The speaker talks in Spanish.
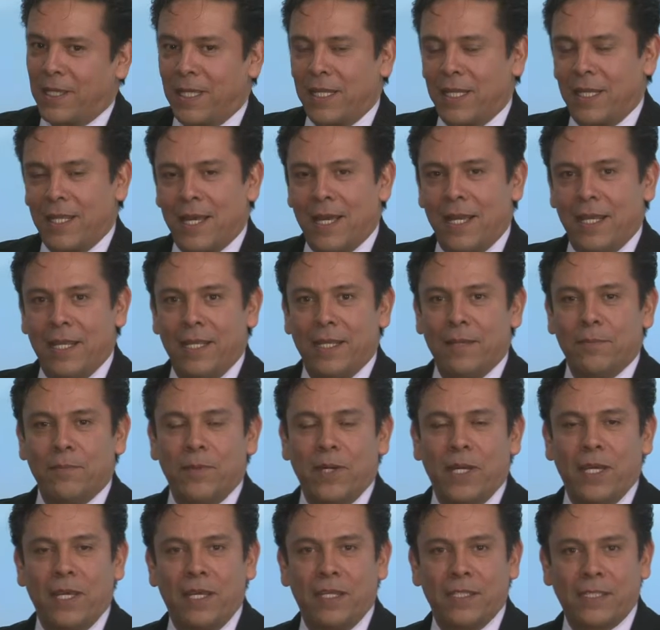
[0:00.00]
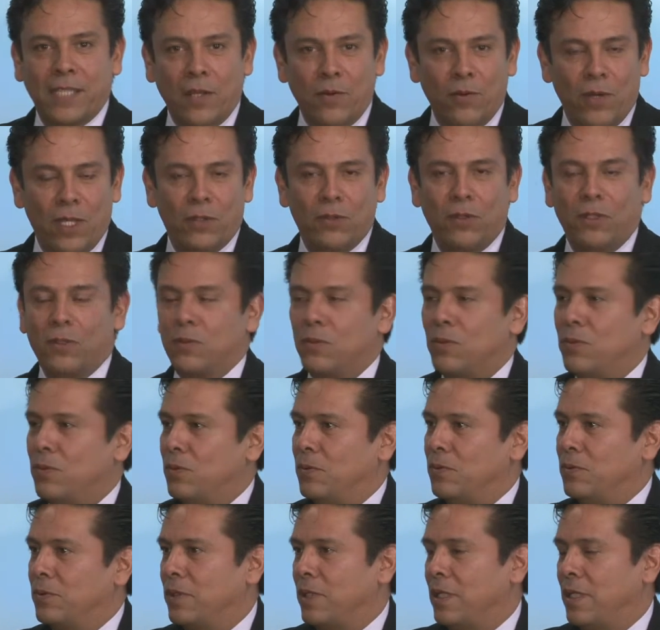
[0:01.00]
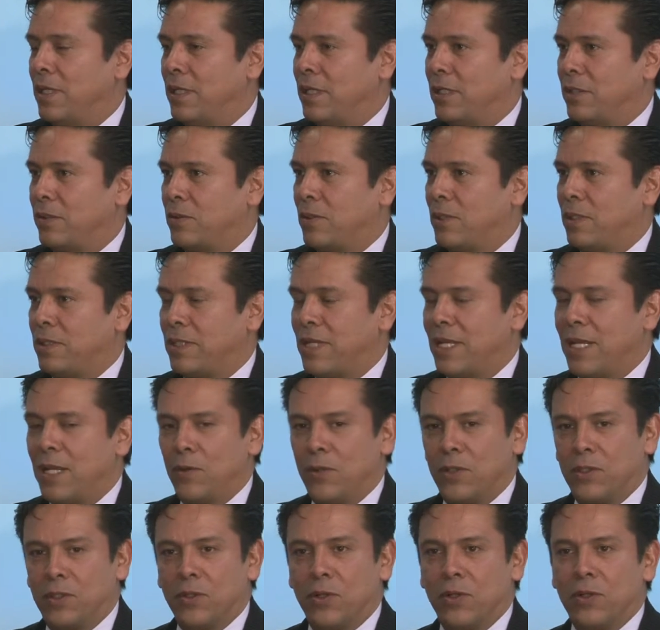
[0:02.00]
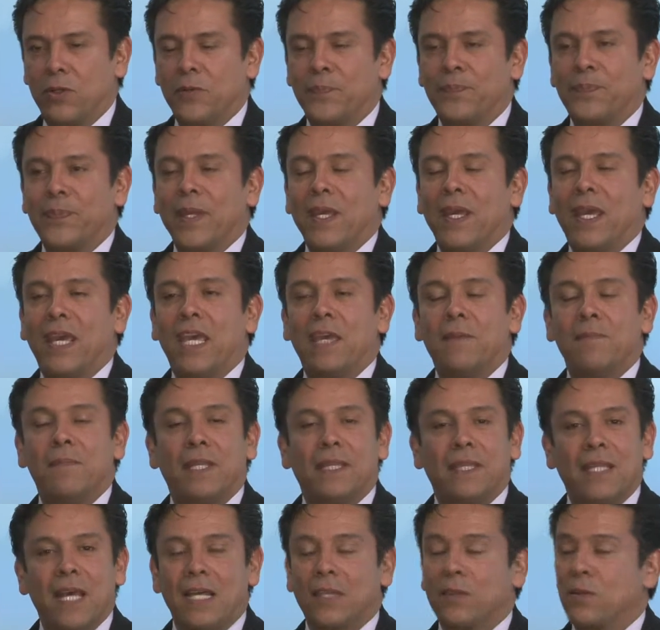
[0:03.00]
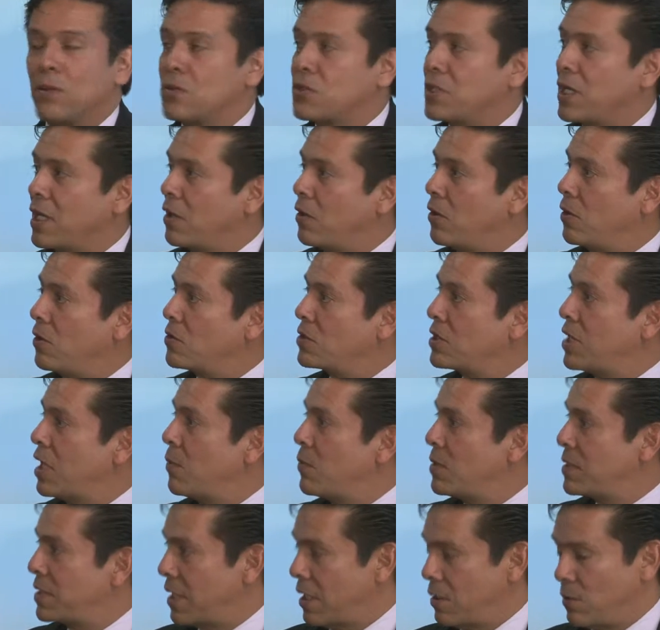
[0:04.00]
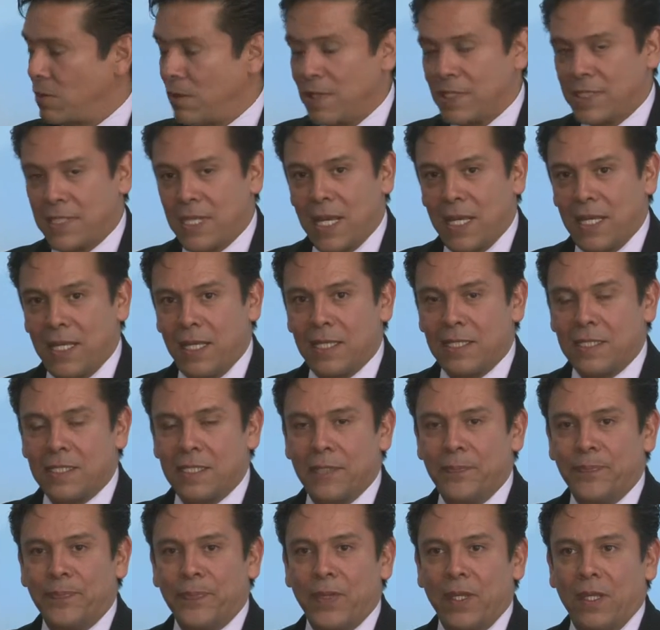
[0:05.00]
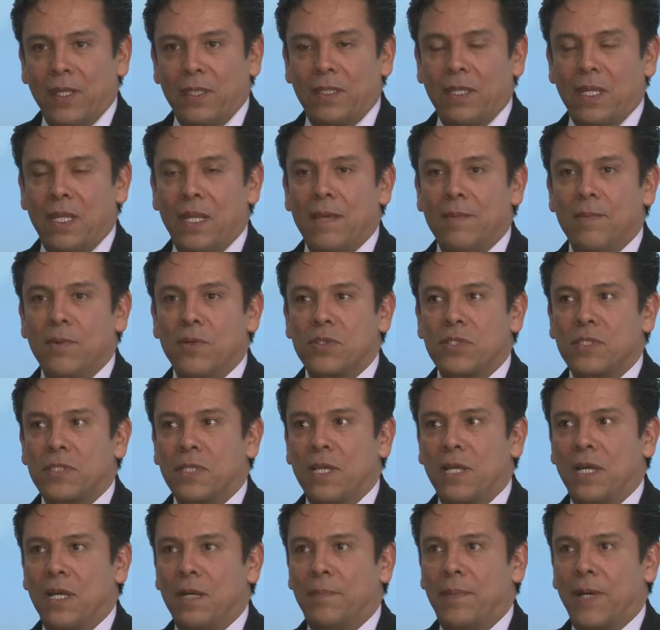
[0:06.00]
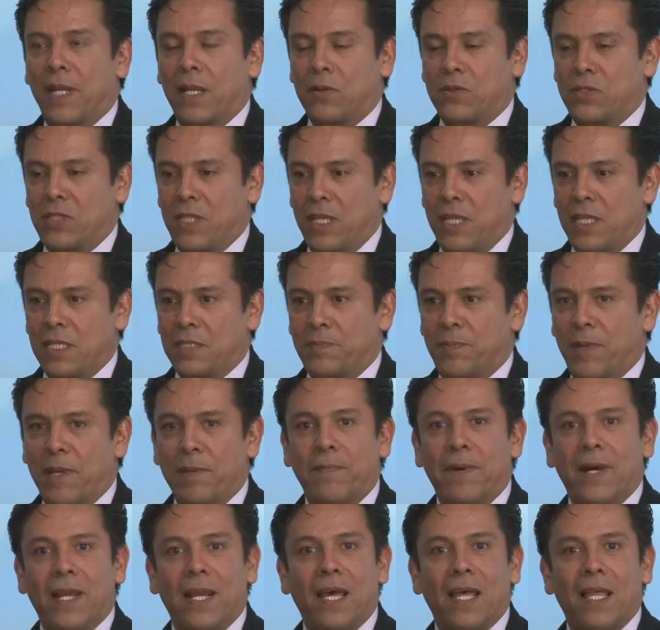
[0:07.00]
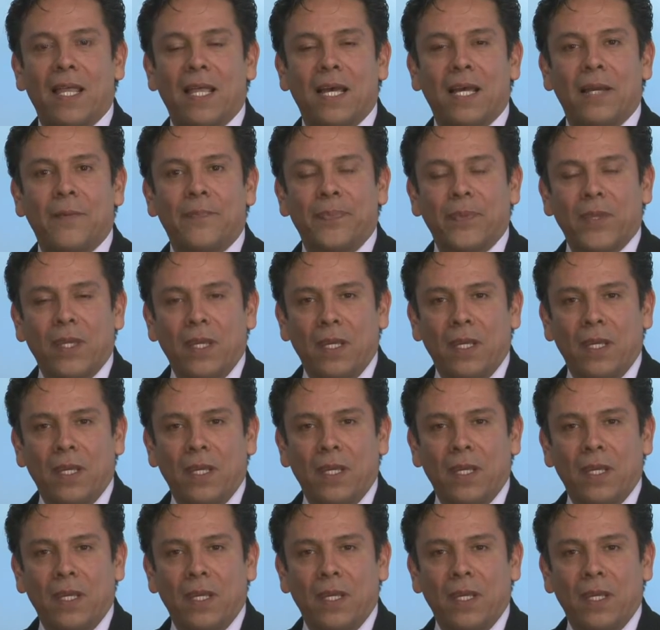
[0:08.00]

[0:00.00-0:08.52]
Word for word: querida Ale, eh, saludando a tu, teleauditorio e invitándolos a que conozcan nuestras nuevas áreas. Tenemos ah, para ustedes preparada